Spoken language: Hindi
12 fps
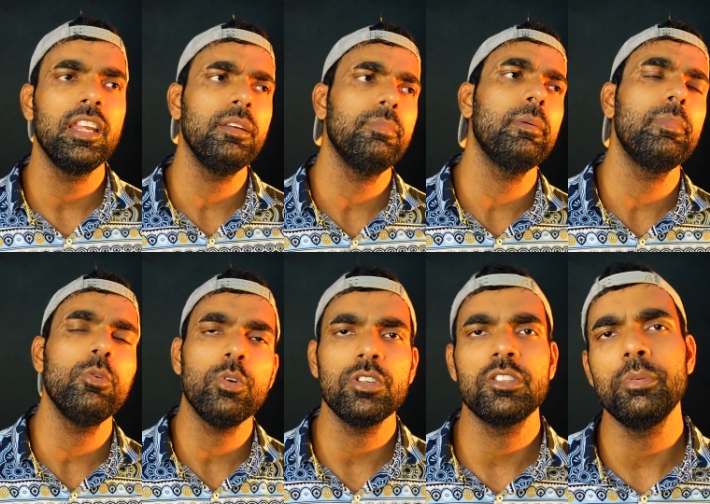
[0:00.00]
कहीं पर भी
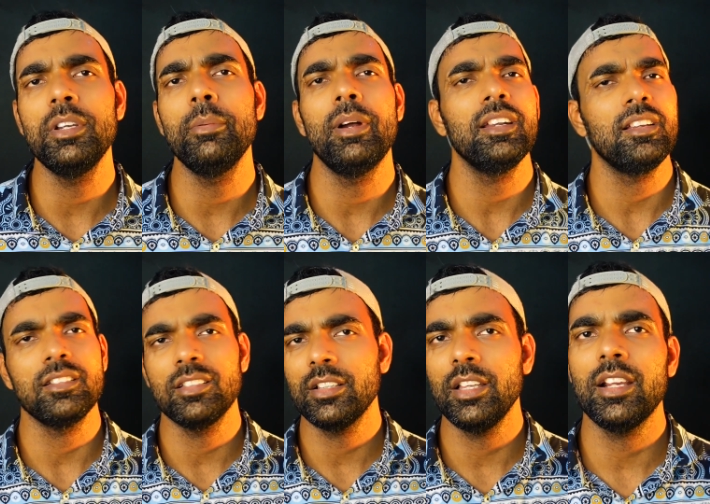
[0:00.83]
वो कुछ भी डिमांड कर
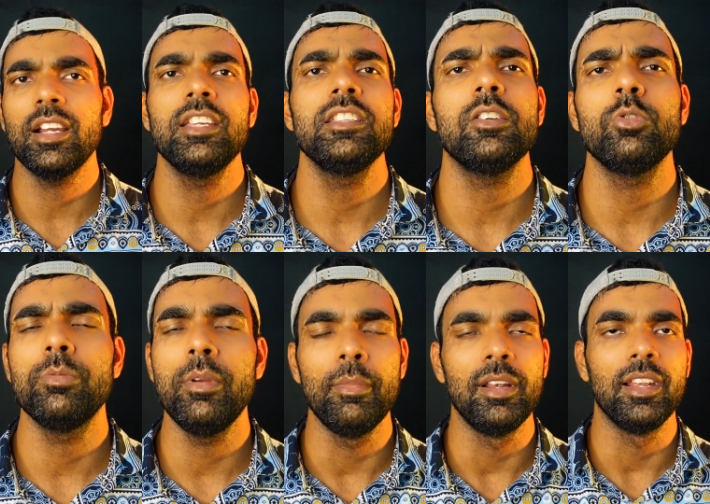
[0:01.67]
सकता है कहीं से कुछ
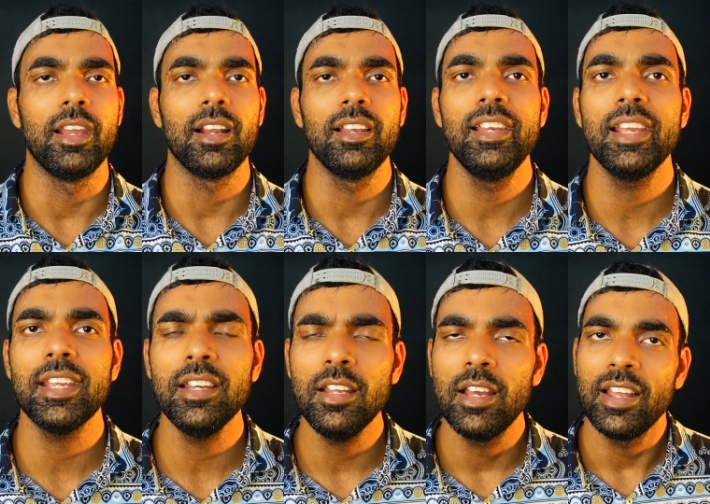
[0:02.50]
भी मिल जाएगा लेकिन
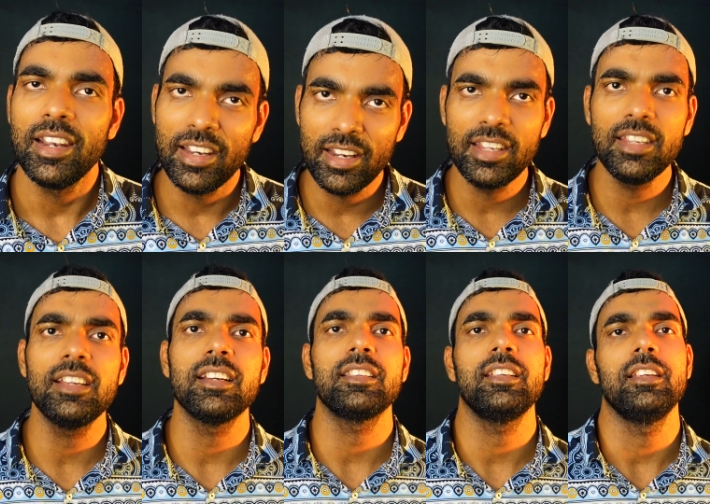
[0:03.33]
लेकिन नहीं
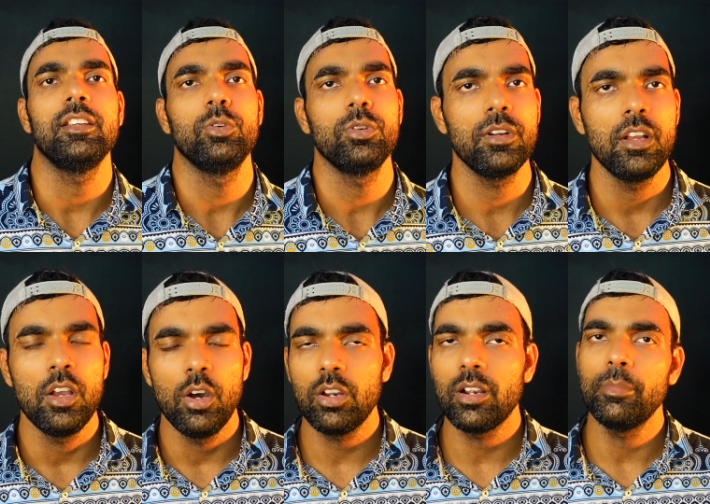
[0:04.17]
करते हैं
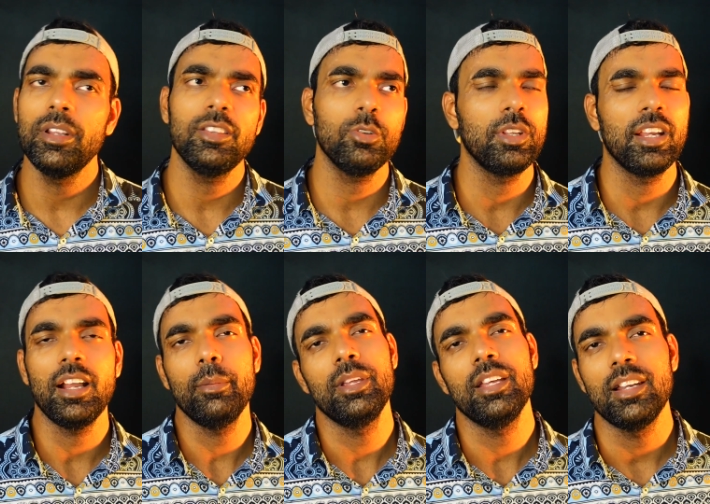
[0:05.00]
लोग और हमने तो देखा
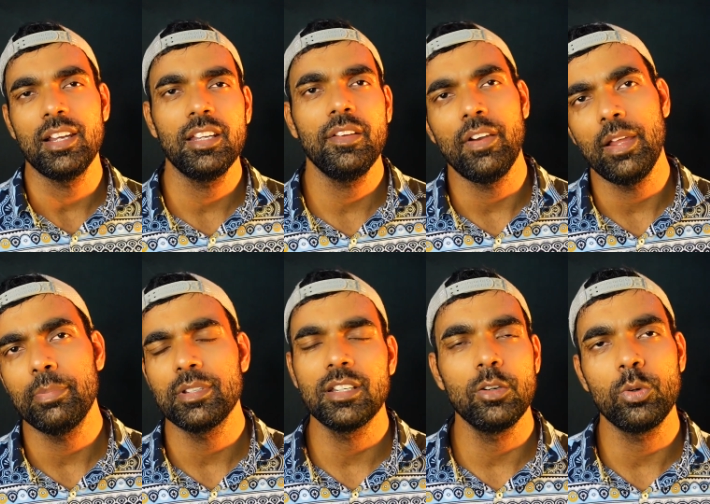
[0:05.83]
भी है फाइव
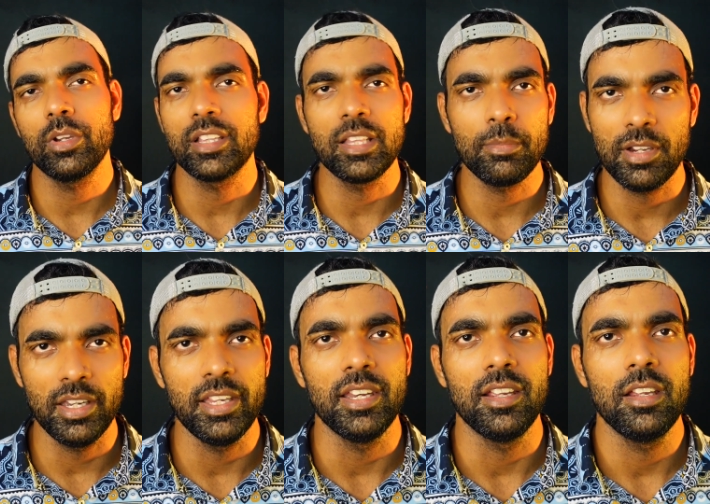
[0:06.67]
परसेंट लोग एकदम
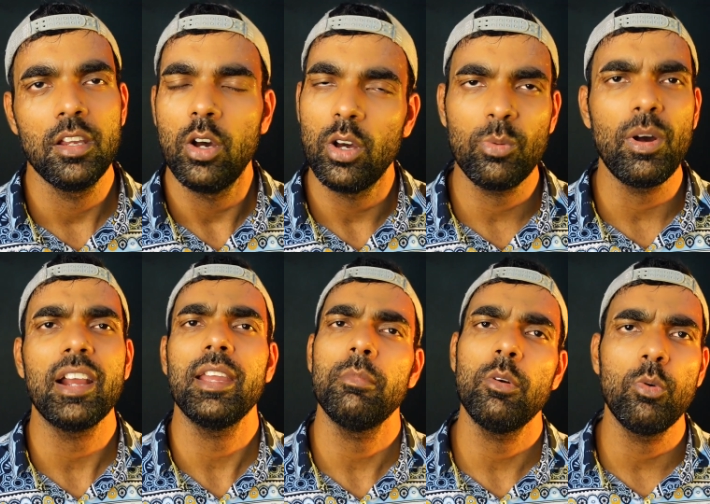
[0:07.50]
क्लीन है और
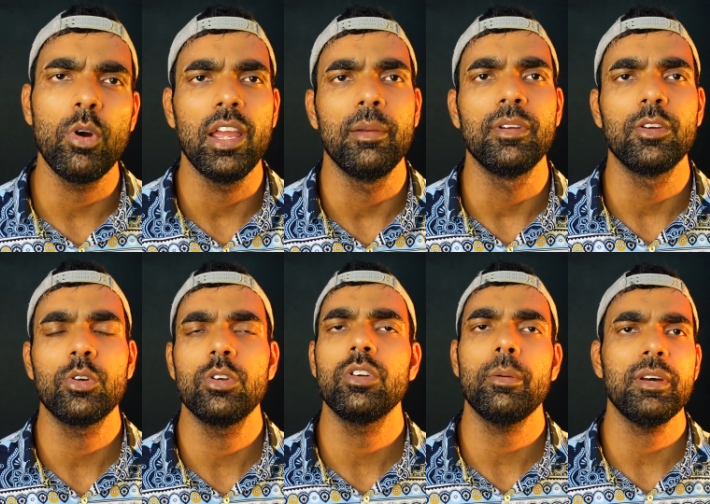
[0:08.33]
वाकई में वो हैं भी
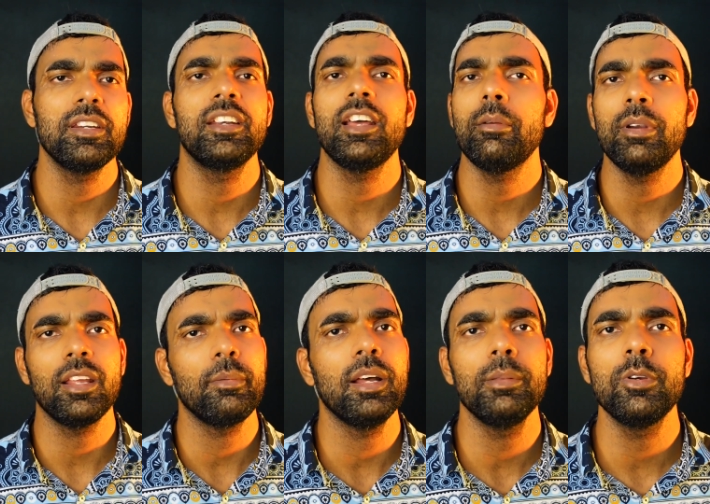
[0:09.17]
क्योंकि उनके पास रिटायरमेंट
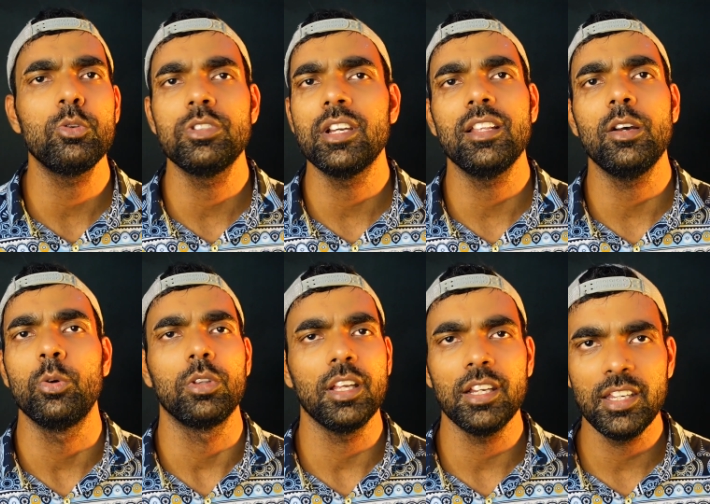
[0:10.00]
के बाद भी कुछ ज़्यादा
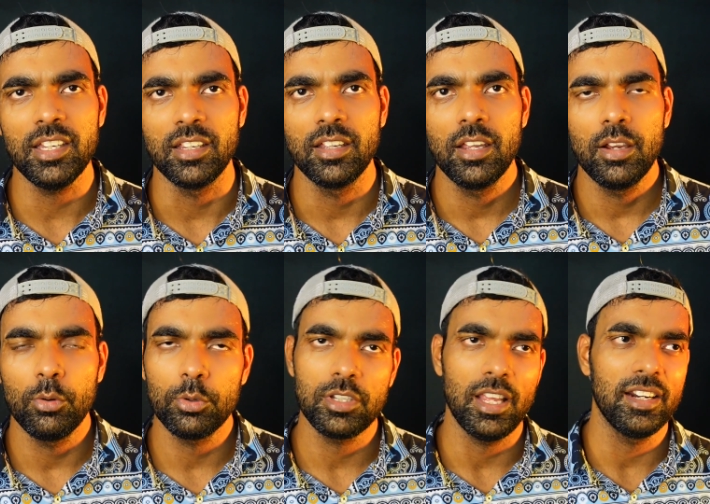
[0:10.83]
होता नहीं है
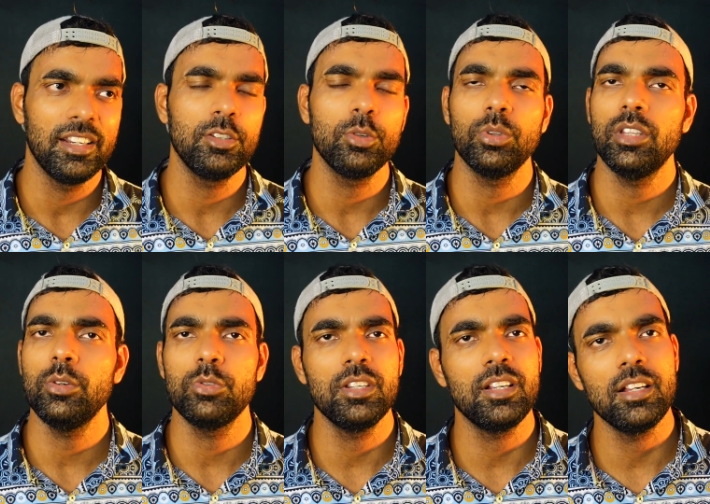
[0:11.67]
वो सैलरी जो होती है
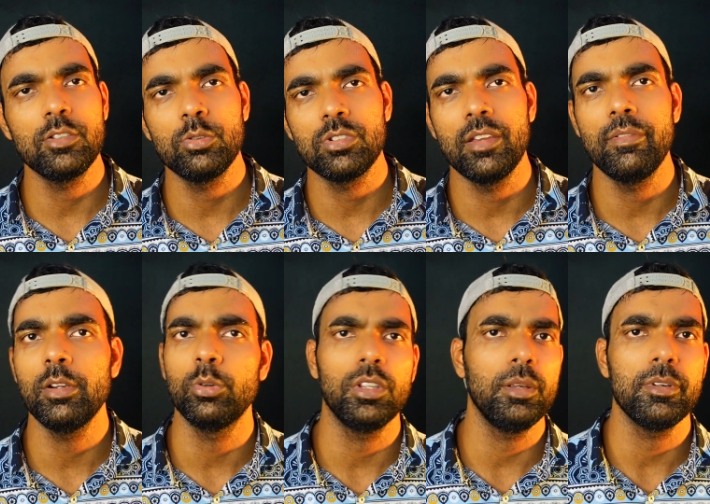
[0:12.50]
उसी का जो सेविंग
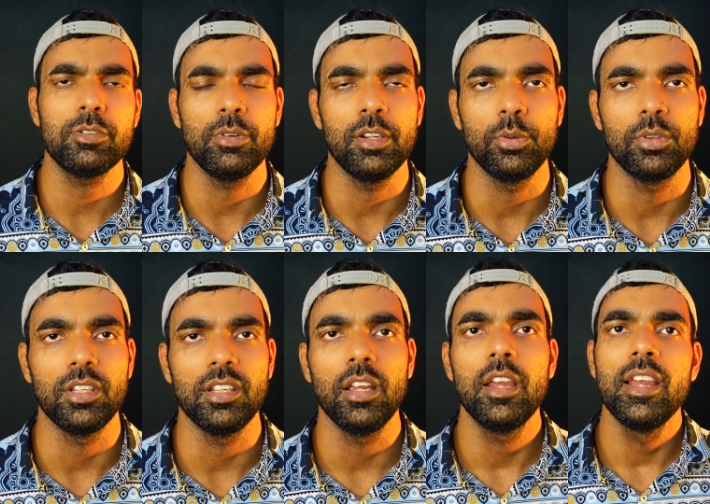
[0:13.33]
होती है बस वही होती
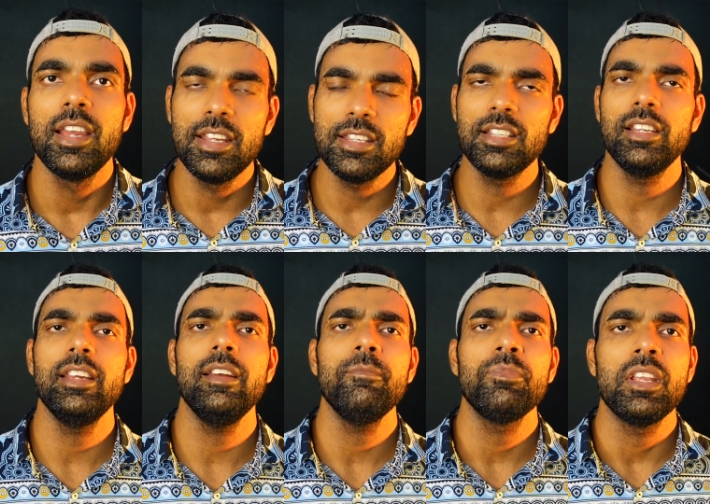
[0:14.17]
है इसलिए